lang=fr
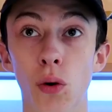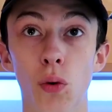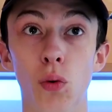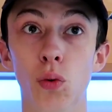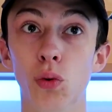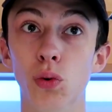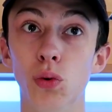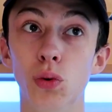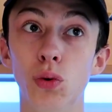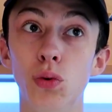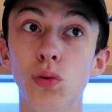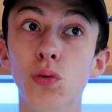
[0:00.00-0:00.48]

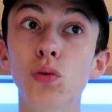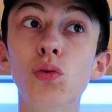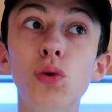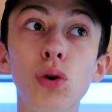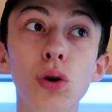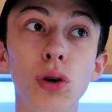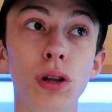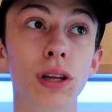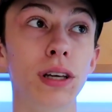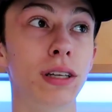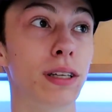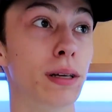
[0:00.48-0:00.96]
on
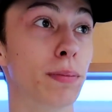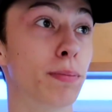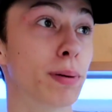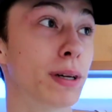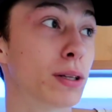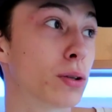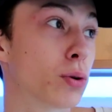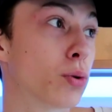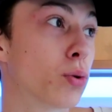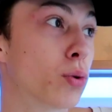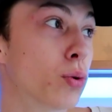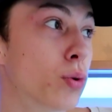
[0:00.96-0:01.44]
connaissait pas
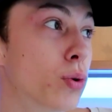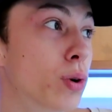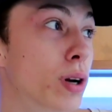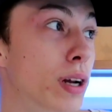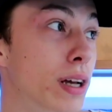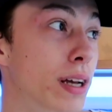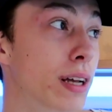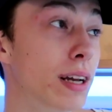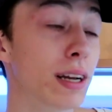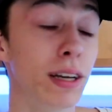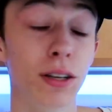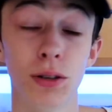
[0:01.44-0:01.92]
trop
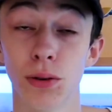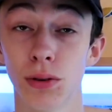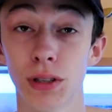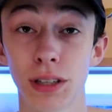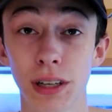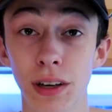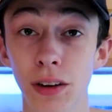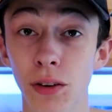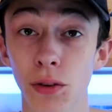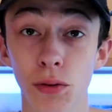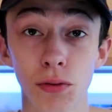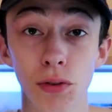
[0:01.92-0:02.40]
les,
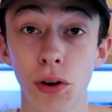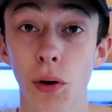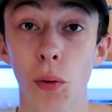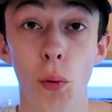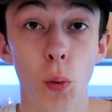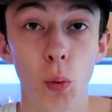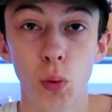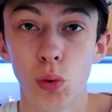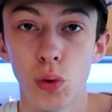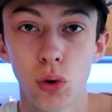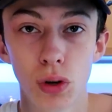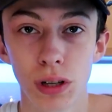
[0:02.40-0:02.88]
enseignes, enfin
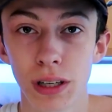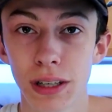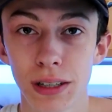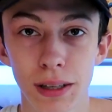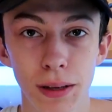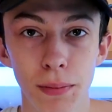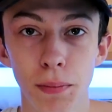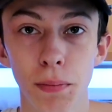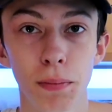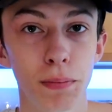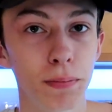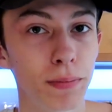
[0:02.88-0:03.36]
on
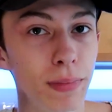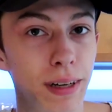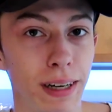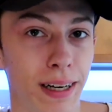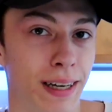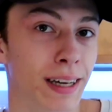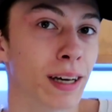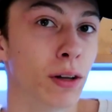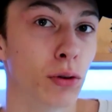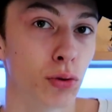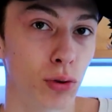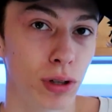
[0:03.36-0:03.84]
connaissait
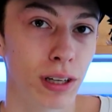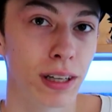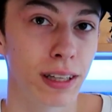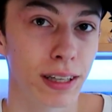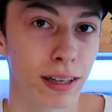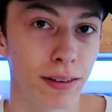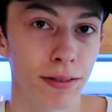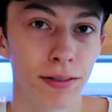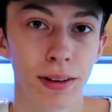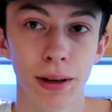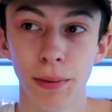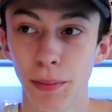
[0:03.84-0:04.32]
rien du net
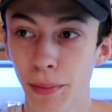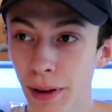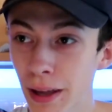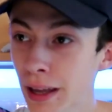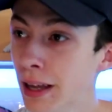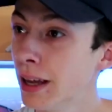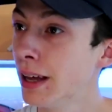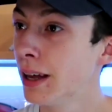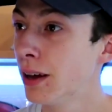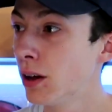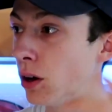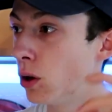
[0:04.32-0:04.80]
café
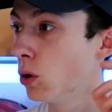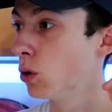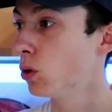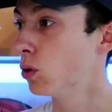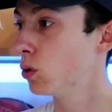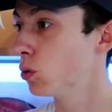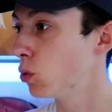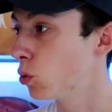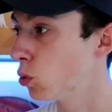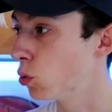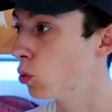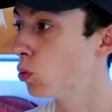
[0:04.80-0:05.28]
mais
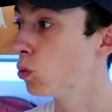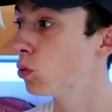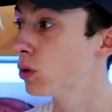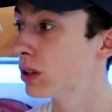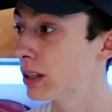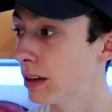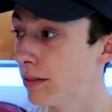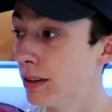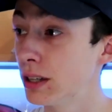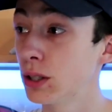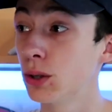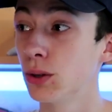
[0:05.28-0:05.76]
on
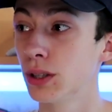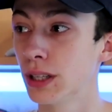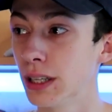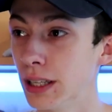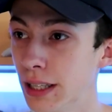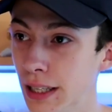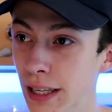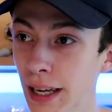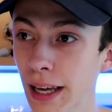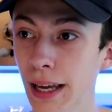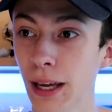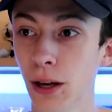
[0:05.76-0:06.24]
savait ce que
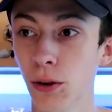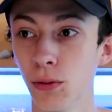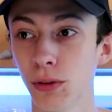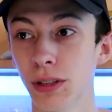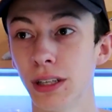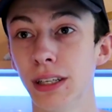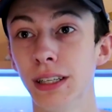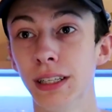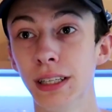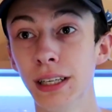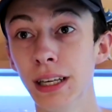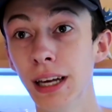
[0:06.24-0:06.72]
c'était et on
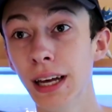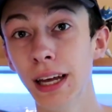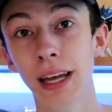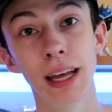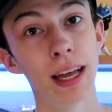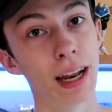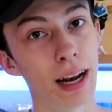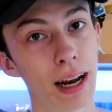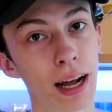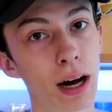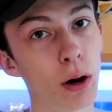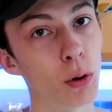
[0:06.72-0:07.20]
s'est dit
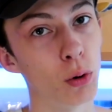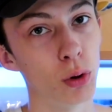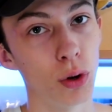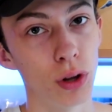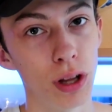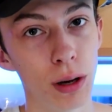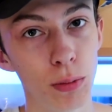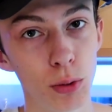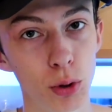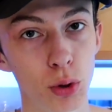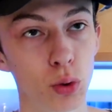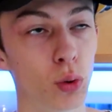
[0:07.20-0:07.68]
là on en
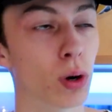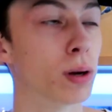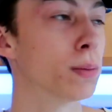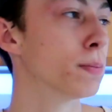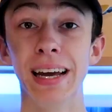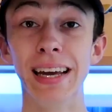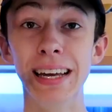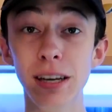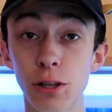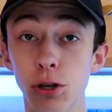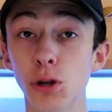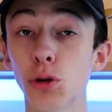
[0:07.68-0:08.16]
a besoin.
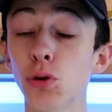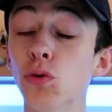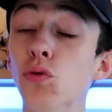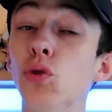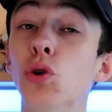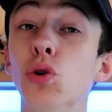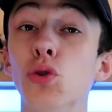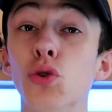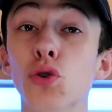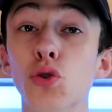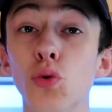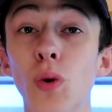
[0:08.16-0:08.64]
Il se trouve
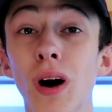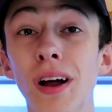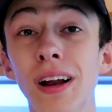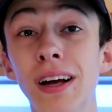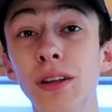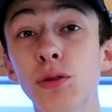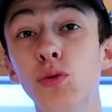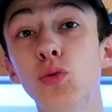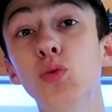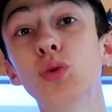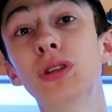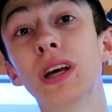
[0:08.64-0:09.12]
que ce
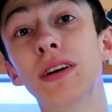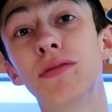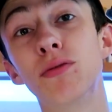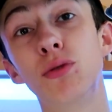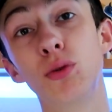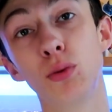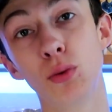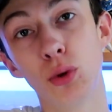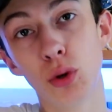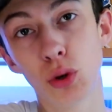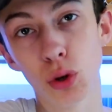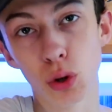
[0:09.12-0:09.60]
soir-là nous
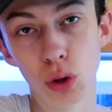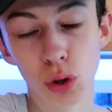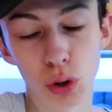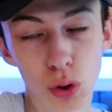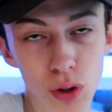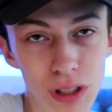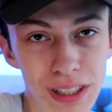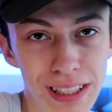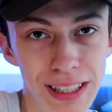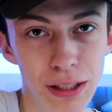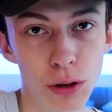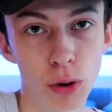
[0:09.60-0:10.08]
avions notre
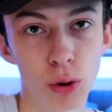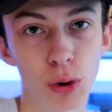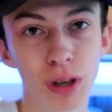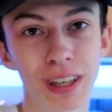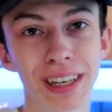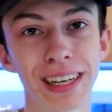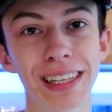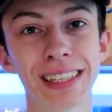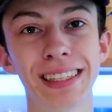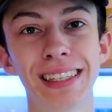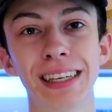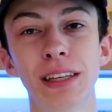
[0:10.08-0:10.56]
chantier dans le
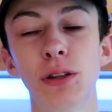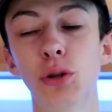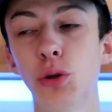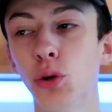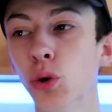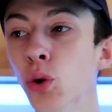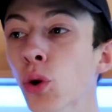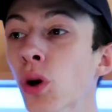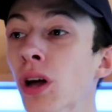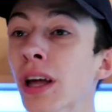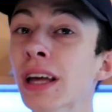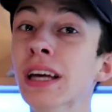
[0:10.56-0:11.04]
quartier
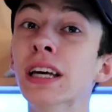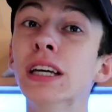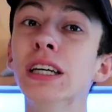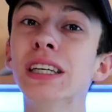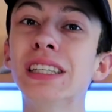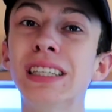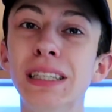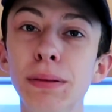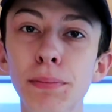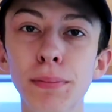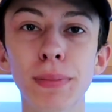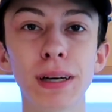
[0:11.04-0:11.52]
de
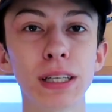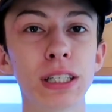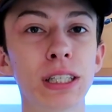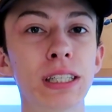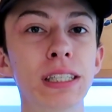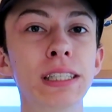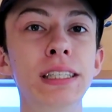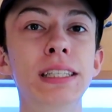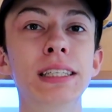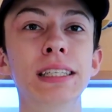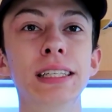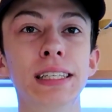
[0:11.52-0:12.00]

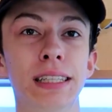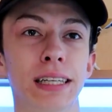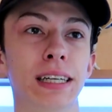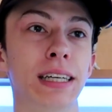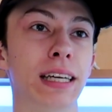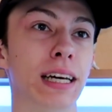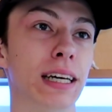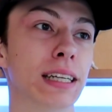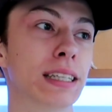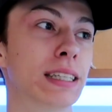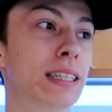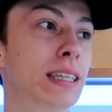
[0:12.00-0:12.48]
Shimbashi qui est un
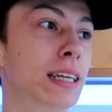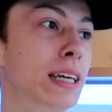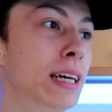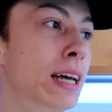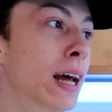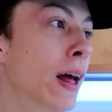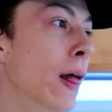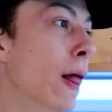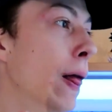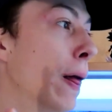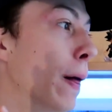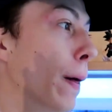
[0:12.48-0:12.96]
quartier
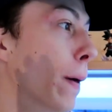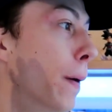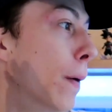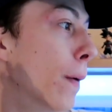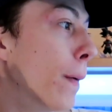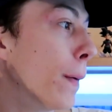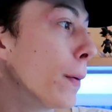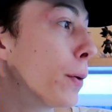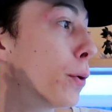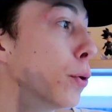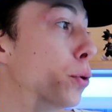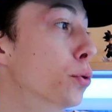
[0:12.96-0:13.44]

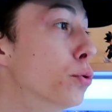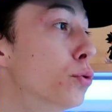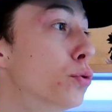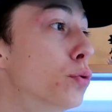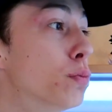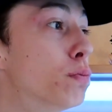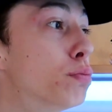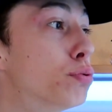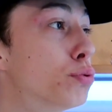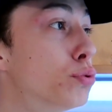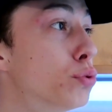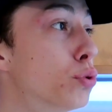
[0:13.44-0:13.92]
euh, connu
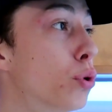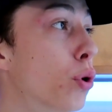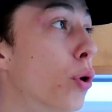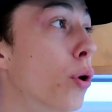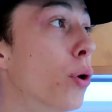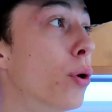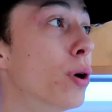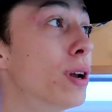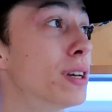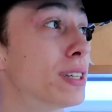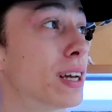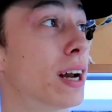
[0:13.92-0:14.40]
pour
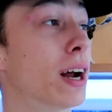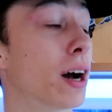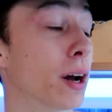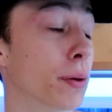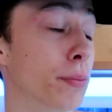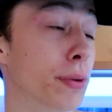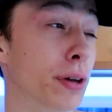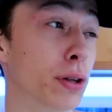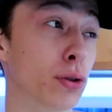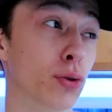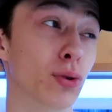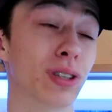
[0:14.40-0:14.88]
euh, les salariés.
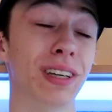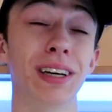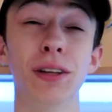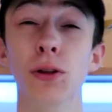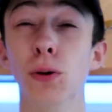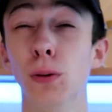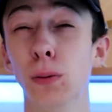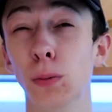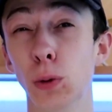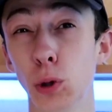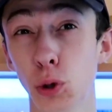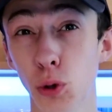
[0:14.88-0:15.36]
Donc il y a
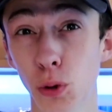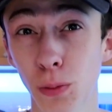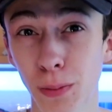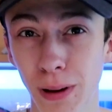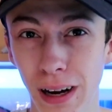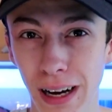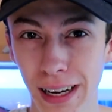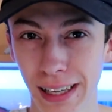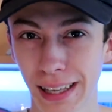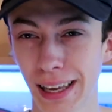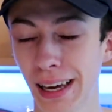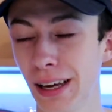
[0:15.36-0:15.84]
énormément de
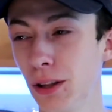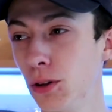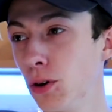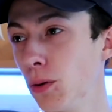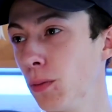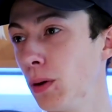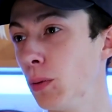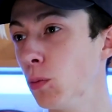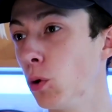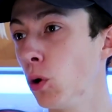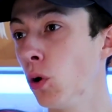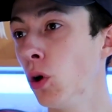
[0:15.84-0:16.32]
bars, il y a
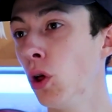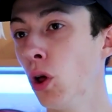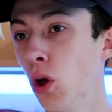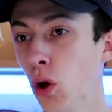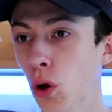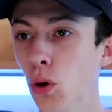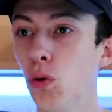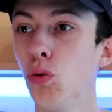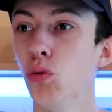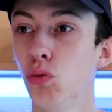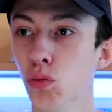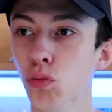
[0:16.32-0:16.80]
énormément
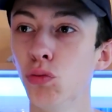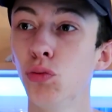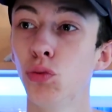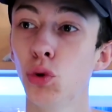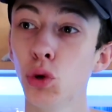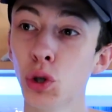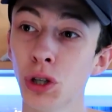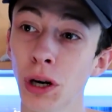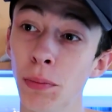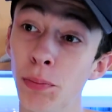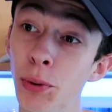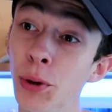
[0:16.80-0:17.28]

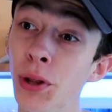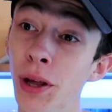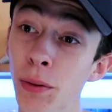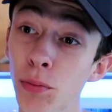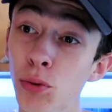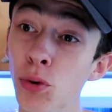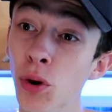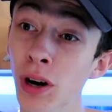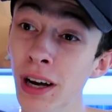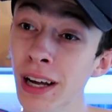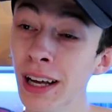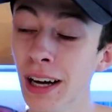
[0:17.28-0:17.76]
de japonais
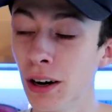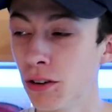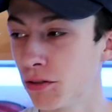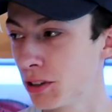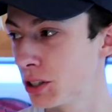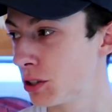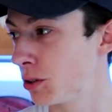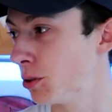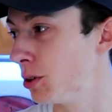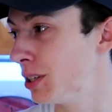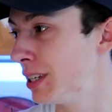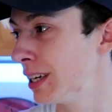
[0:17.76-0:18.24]
bourrés, hein, on va
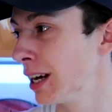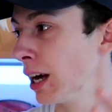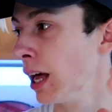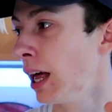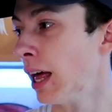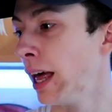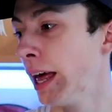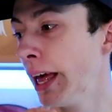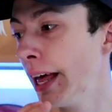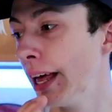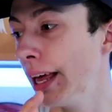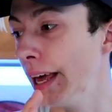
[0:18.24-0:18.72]
se le dire.
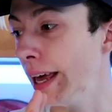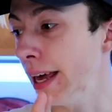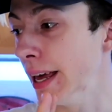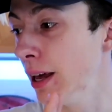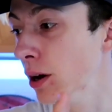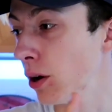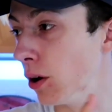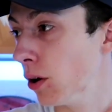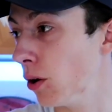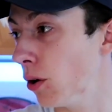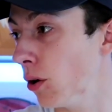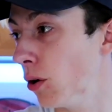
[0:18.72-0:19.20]

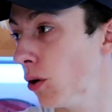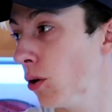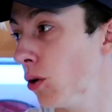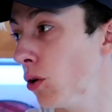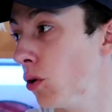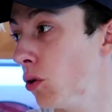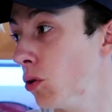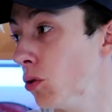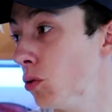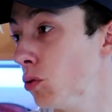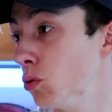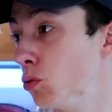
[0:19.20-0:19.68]
Et
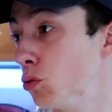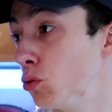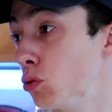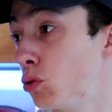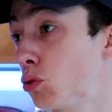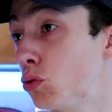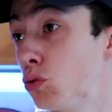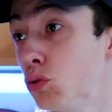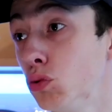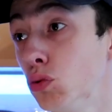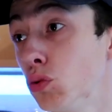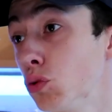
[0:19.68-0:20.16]
euh, du
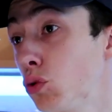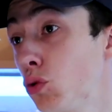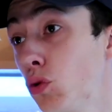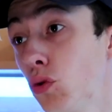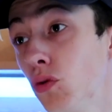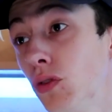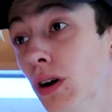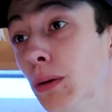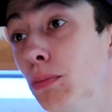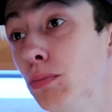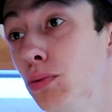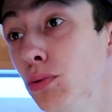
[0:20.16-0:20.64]
coup, on
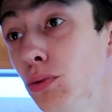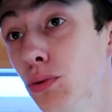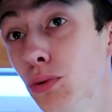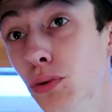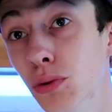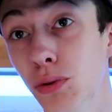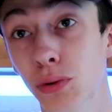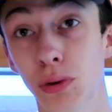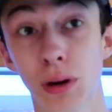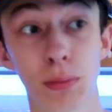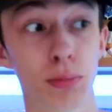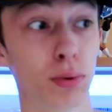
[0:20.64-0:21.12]
trouve un peu,
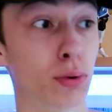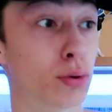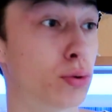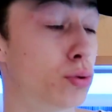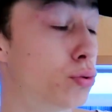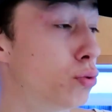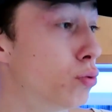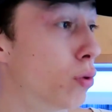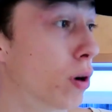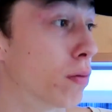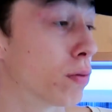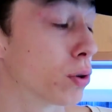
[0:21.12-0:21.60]
un peu de
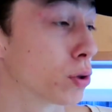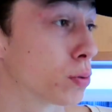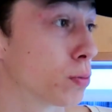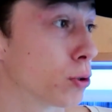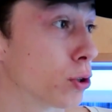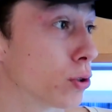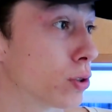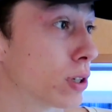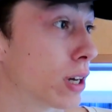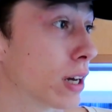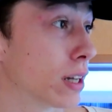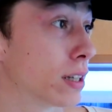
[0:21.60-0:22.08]
tout, hein, franchement,
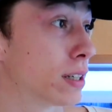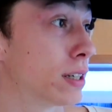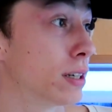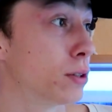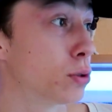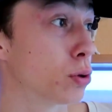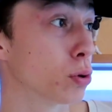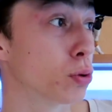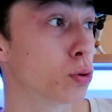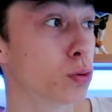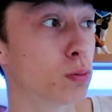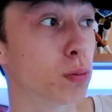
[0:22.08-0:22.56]
dans ce quartier,
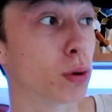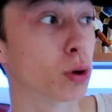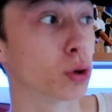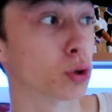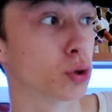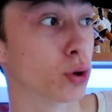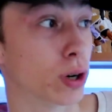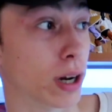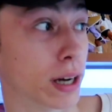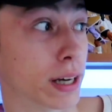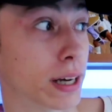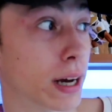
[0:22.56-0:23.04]
surtout proche
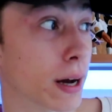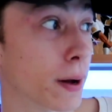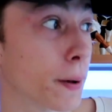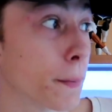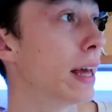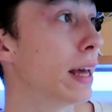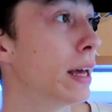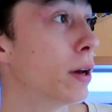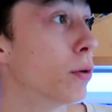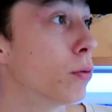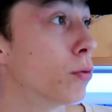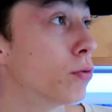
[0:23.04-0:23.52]
de la gare.
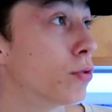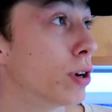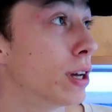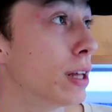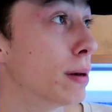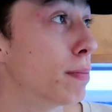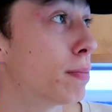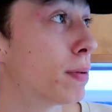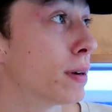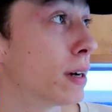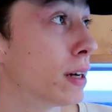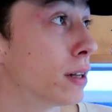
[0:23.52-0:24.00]
Et on
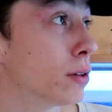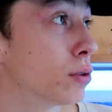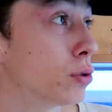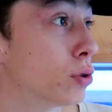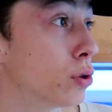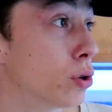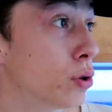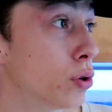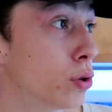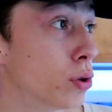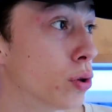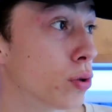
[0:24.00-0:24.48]
voyait plein
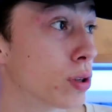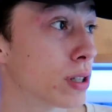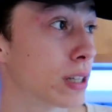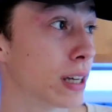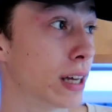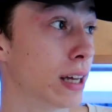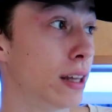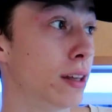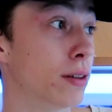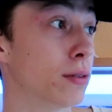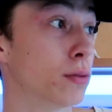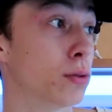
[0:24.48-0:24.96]

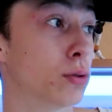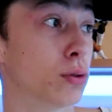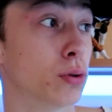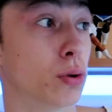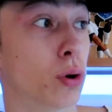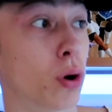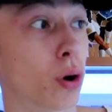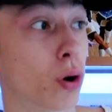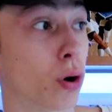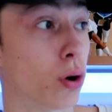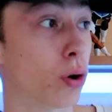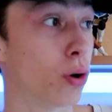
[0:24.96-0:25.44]
d'enseignes, de, de,
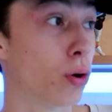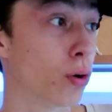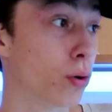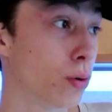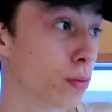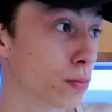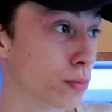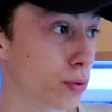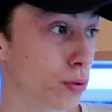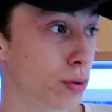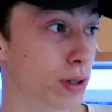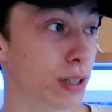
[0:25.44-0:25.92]

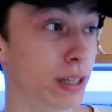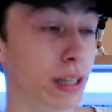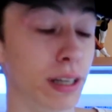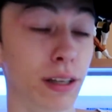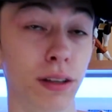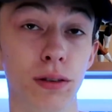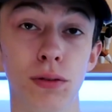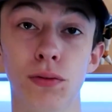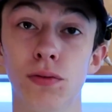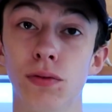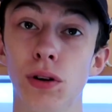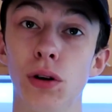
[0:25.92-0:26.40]
grands
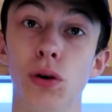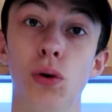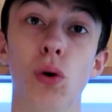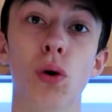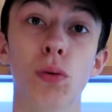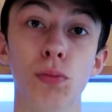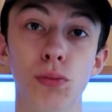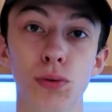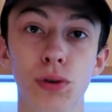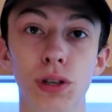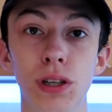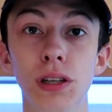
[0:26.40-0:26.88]
buildings, enfin,
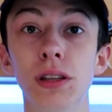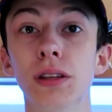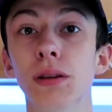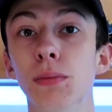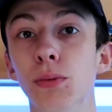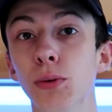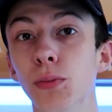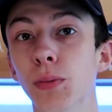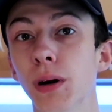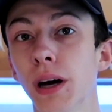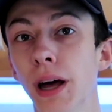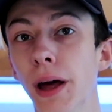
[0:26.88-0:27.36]
grands buildings d'à
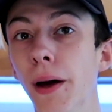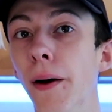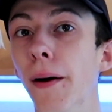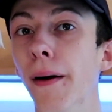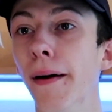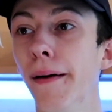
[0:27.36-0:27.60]
peu près,